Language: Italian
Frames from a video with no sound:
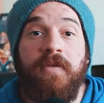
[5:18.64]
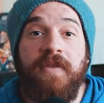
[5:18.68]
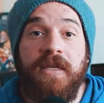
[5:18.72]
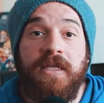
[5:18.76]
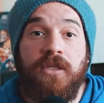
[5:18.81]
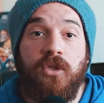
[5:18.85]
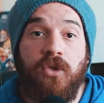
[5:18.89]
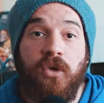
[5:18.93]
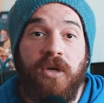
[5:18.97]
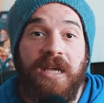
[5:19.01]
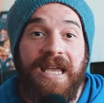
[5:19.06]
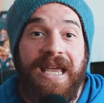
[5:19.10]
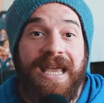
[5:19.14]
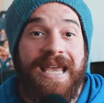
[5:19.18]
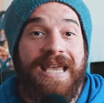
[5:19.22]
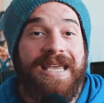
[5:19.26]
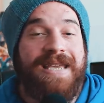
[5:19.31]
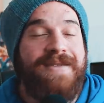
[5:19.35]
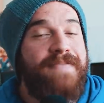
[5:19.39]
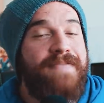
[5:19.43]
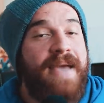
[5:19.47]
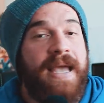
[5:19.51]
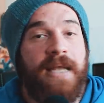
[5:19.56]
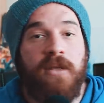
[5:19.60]
visto che
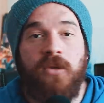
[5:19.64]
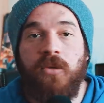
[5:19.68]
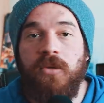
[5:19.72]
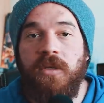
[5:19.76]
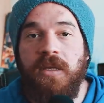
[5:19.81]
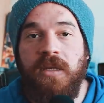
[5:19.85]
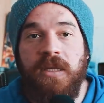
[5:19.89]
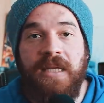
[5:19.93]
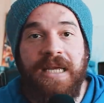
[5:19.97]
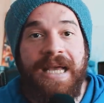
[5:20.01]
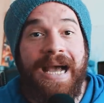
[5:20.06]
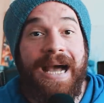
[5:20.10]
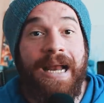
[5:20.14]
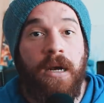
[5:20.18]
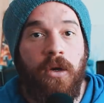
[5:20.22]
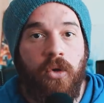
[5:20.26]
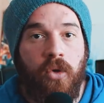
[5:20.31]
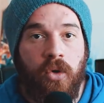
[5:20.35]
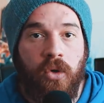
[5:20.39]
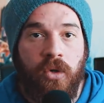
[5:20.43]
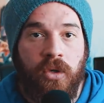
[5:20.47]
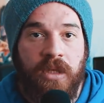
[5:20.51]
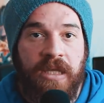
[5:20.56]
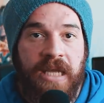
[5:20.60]
i metodi di
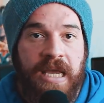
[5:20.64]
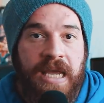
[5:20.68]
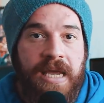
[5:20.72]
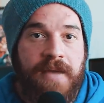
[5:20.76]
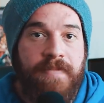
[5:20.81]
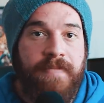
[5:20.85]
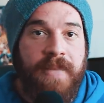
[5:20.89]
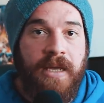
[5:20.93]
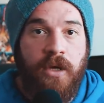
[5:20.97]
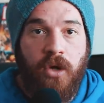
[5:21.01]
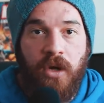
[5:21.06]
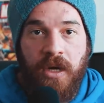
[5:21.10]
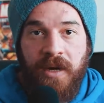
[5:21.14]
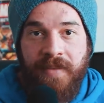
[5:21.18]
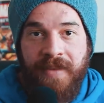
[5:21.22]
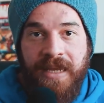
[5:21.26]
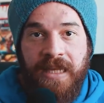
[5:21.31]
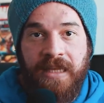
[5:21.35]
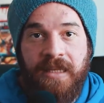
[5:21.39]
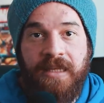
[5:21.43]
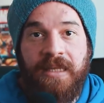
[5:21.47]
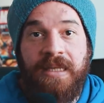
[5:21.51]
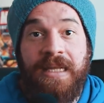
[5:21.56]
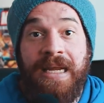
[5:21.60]
calcolo dei
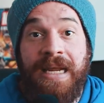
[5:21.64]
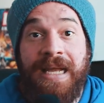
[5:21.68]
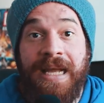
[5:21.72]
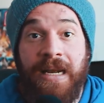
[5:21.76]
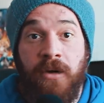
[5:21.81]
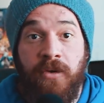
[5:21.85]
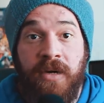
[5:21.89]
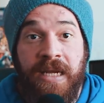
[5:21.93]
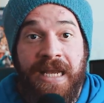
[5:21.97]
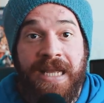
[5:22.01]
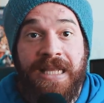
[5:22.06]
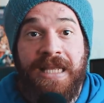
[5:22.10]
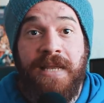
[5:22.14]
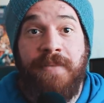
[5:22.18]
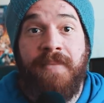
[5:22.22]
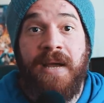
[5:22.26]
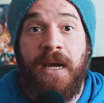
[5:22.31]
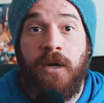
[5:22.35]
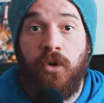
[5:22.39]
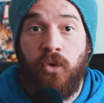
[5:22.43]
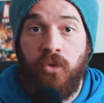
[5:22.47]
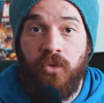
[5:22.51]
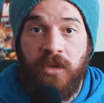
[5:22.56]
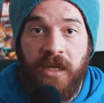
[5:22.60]
microelementi, delle calorie e dei
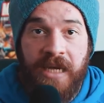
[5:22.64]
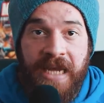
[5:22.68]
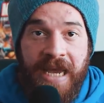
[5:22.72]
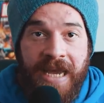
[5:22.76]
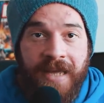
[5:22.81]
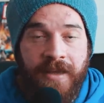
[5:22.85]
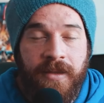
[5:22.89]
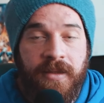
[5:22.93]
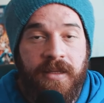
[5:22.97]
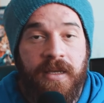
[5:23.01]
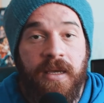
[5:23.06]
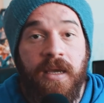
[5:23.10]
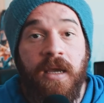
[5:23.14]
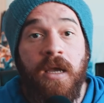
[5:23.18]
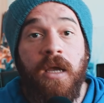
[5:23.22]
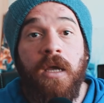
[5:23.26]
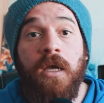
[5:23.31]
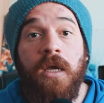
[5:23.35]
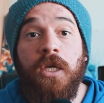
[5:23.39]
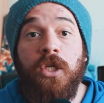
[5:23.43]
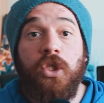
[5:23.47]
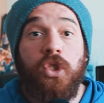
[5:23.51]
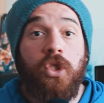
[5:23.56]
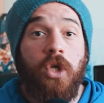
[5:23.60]
macronutrienti
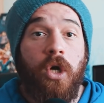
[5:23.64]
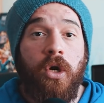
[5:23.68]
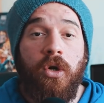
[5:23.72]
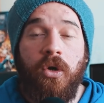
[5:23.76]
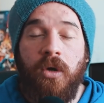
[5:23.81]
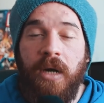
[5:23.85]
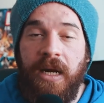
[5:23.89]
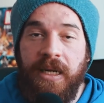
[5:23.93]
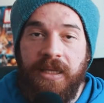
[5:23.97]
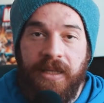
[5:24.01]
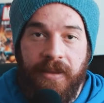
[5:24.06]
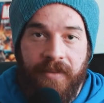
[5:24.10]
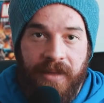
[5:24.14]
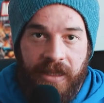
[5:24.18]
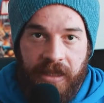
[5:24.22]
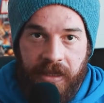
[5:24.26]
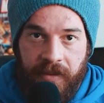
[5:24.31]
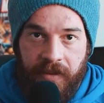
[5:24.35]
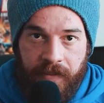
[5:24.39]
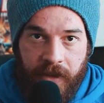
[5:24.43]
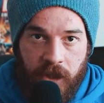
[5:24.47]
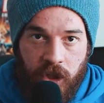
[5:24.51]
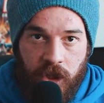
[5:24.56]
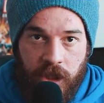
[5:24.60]
sono
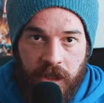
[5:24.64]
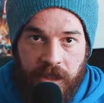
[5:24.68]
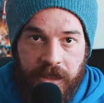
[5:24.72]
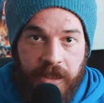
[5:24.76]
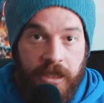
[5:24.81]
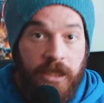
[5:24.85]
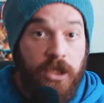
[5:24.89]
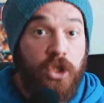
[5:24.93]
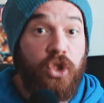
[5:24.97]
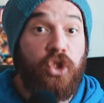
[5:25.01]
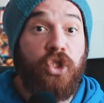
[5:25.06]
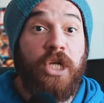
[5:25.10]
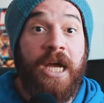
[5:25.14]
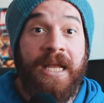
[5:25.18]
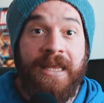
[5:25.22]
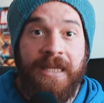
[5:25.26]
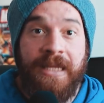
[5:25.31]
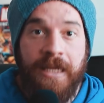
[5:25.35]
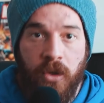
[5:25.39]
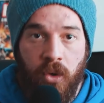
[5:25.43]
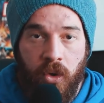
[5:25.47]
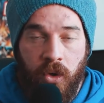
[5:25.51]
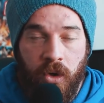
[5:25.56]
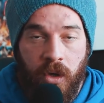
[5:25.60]
altamente imprecisi, già
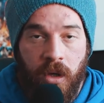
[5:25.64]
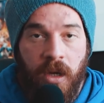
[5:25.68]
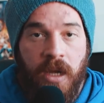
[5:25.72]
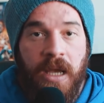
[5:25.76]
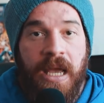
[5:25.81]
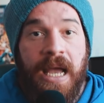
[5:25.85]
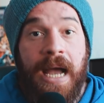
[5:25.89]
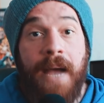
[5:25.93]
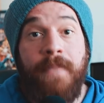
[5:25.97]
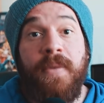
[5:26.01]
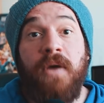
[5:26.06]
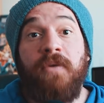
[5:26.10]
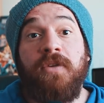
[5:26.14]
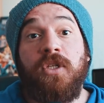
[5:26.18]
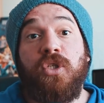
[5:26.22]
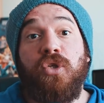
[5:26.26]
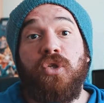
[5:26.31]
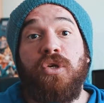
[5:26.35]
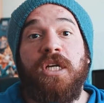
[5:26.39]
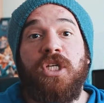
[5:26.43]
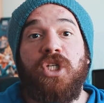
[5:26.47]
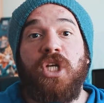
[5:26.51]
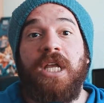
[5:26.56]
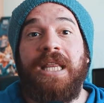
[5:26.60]
di loro. Abbiamo
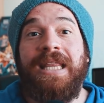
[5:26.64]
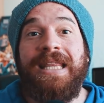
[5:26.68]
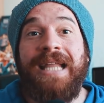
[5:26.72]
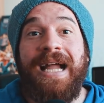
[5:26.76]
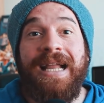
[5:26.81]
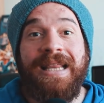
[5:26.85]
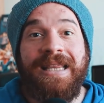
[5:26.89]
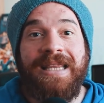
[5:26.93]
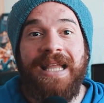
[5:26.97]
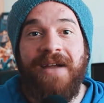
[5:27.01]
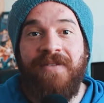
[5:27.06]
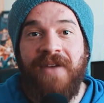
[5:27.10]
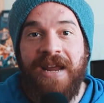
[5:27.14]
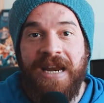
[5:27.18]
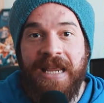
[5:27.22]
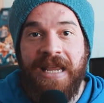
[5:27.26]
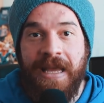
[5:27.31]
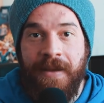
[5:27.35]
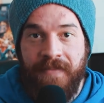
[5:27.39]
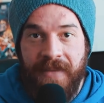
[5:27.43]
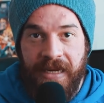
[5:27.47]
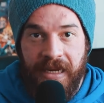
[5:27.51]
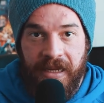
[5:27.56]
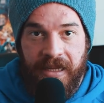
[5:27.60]
visto che c'è tanta
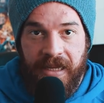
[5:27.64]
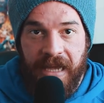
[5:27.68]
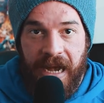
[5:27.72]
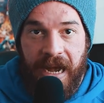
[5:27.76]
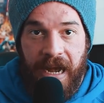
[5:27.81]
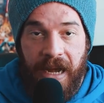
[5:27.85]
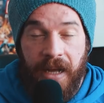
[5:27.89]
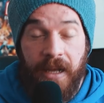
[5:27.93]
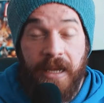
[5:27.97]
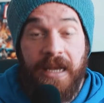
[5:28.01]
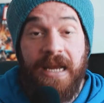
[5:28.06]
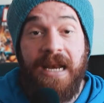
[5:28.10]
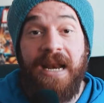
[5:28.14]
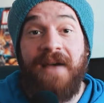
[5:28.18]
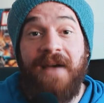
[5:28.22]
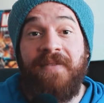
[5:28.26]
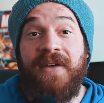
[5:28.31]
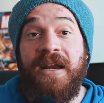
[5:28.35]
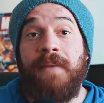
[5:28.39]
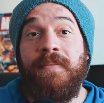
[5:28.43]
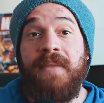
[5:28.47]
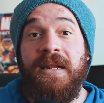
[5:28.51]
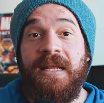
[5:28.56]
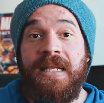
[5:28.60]
variabilità e la
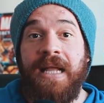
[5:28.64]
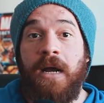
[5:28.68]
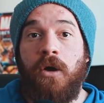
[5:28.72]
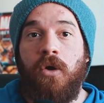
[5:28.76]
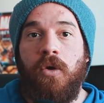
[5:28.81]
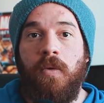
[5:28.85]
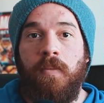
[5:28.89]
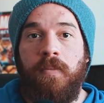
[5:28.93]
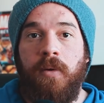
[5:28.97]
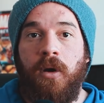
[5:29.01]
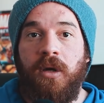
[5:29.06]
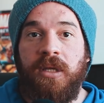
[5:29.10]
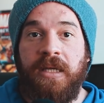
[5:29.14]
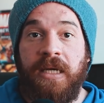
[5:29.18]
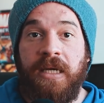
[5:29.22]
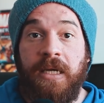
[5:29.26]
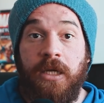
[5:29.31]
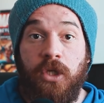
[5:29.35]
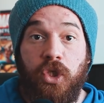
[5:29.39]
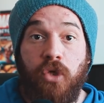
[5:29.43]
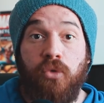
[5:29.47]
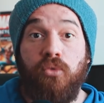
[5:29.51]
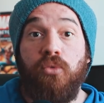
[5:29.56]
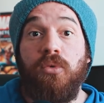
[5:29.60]
variabilità comporta
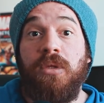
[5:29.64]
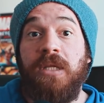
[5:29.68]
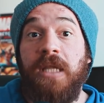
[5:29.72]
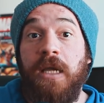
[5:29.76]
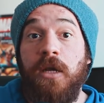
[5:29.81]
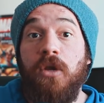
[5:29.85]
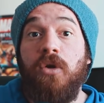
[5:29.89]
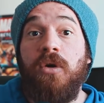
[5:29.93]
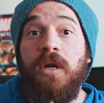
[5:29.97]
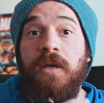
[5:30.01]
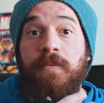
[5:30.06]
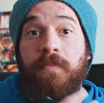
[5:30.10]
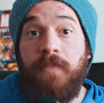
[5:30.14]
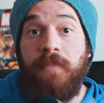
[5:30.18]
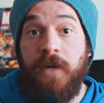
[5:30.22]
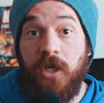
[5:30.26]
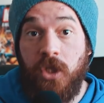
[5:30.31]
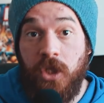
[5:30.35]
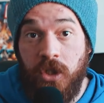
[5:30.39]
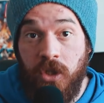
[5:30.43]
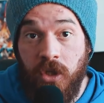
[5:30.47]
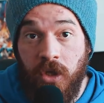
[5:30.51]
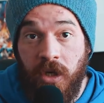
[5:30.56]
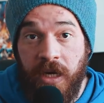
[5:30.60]
che c'è un'ulteriore
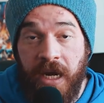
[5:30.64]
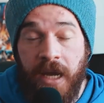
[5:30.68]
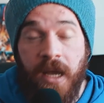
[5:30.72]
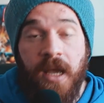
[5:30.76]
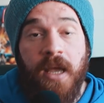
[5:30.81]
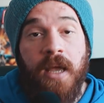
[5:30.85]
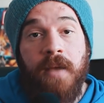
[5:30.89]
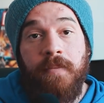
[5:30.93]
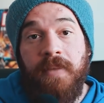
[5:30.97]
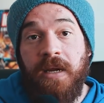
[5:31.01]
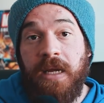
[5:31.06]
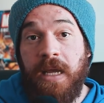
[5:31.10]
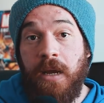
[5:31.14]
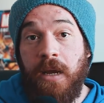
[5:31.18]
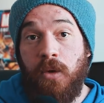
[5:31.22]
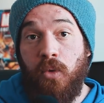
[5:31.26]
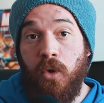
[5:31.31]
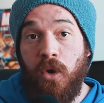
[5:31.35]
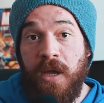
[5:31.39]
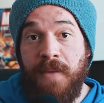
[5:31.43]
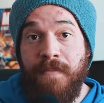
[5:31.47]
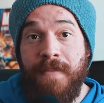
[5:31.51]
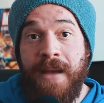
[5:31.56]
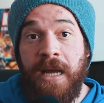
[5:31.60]
imprecisione perché
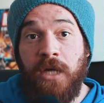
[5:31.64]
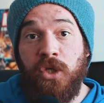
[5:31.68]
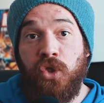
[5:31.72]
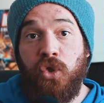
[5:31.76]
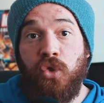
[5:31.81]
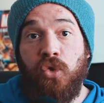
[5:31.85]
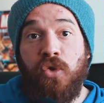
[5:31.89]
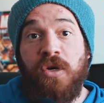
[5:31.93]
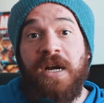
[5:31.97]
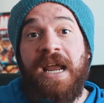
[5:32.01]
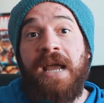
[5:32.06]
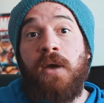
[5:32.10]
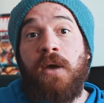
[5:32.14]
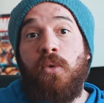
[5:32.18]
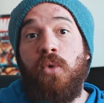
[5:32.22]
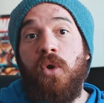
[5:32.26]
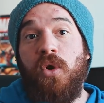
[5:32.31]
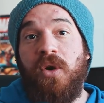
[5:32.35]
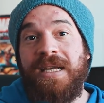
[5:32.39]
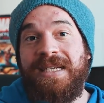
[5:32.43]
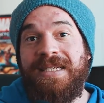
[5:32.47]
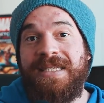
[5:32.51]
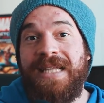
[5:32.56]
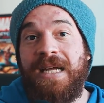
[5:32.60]
quello che mangio non è
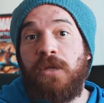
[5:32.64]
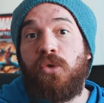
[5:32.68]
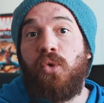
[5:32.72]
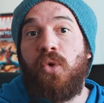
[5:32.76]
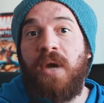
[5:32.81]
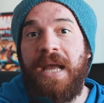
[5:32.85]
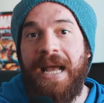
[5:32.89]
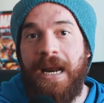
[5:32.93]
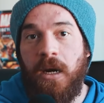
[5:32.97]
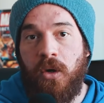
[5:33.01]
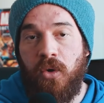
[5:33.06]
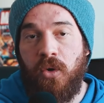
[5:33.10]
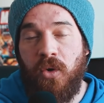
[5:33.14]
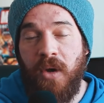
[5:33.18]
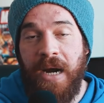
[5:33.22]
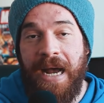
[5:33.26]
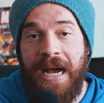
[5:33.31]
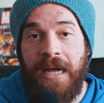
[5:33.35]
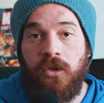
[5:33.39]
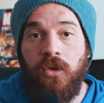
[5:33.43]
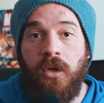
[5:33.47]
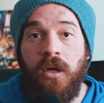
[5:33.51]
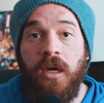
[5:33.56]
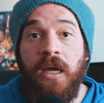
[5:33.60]
quello che è stato
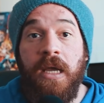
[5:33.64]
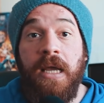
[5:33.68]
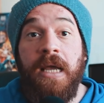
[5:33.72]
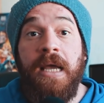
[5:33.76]
calcolato